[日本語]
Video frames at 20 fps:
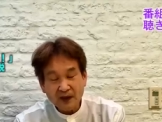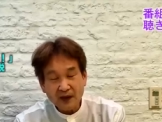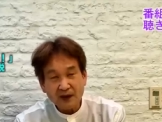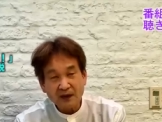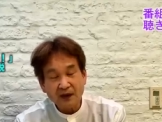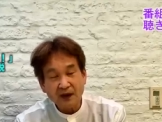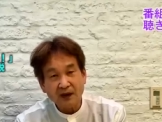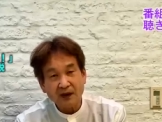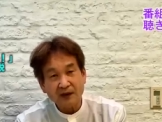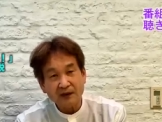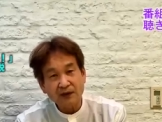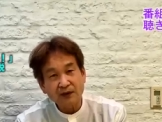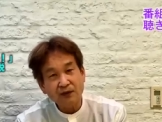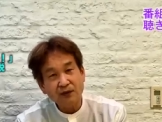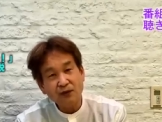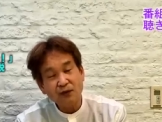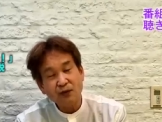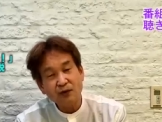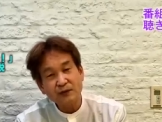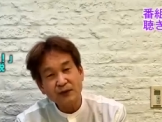だから日
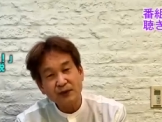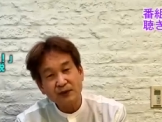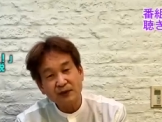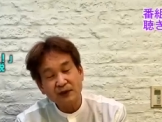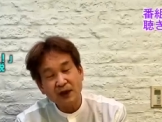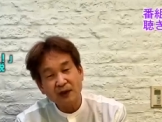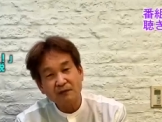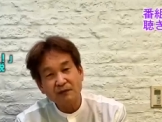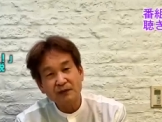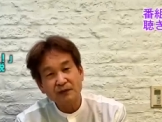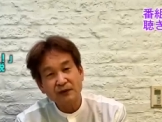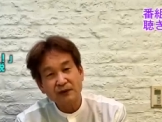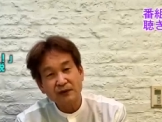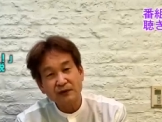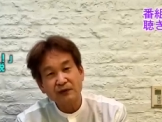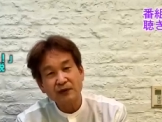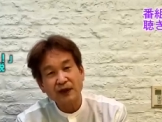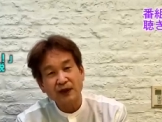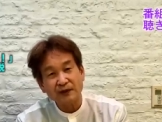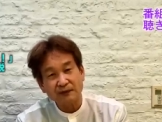本国民のさんぶんの
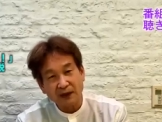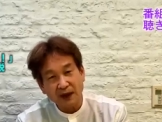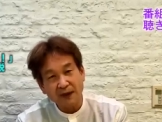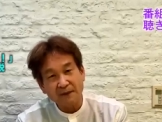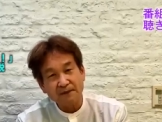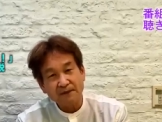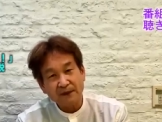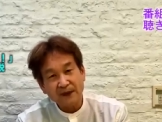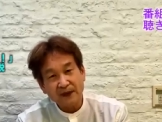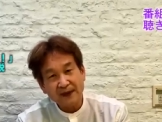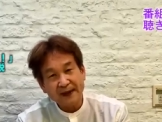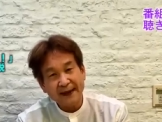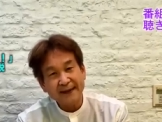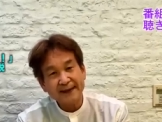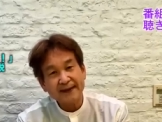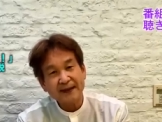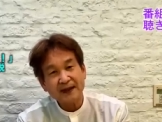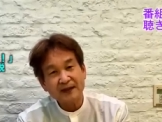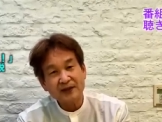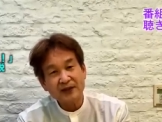にぐらいは
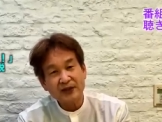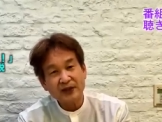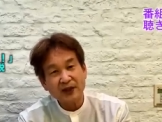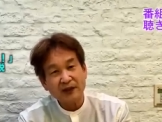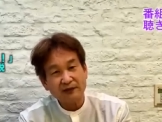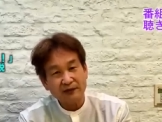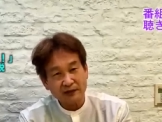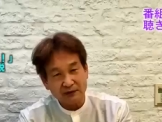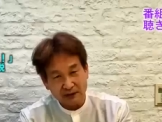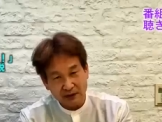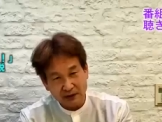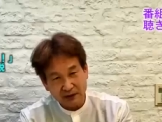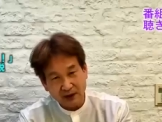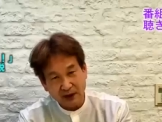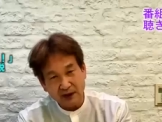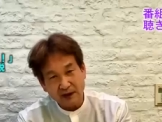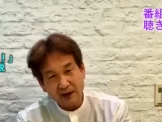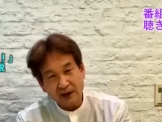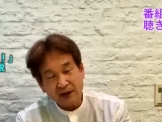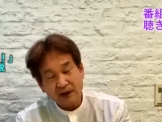体感治安っていうんです
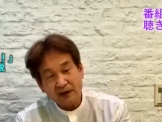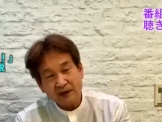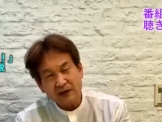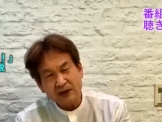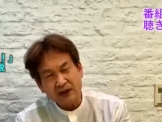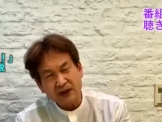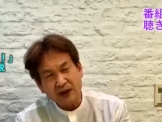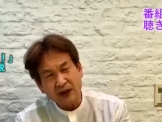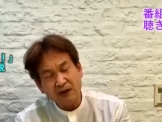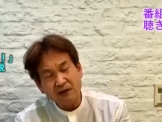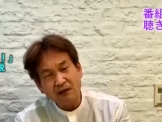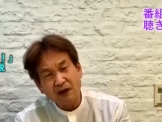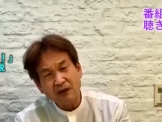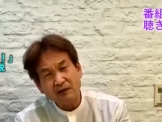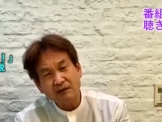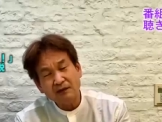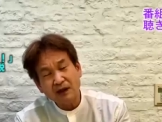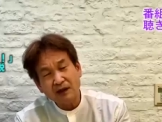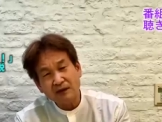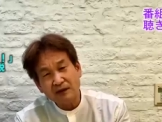か、治安
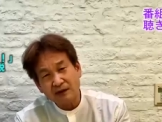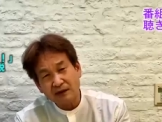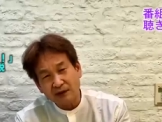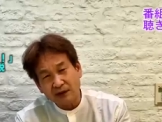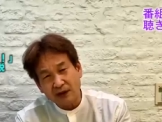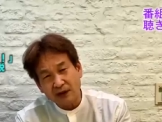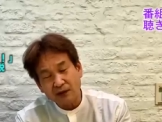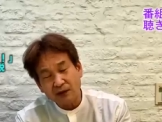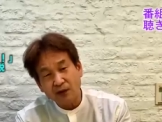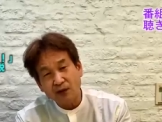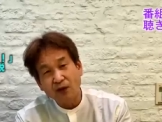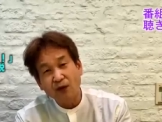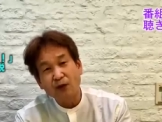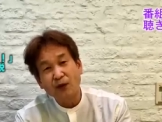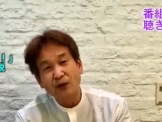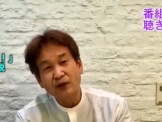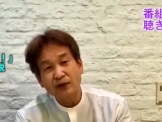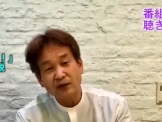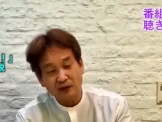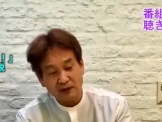悪くなってるよねとこう
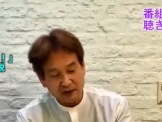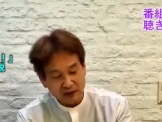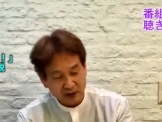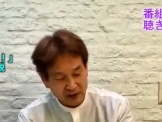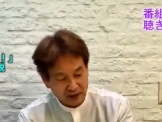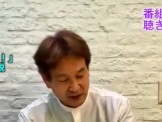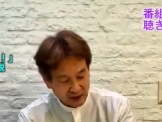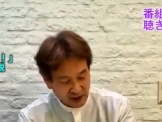思ってるんです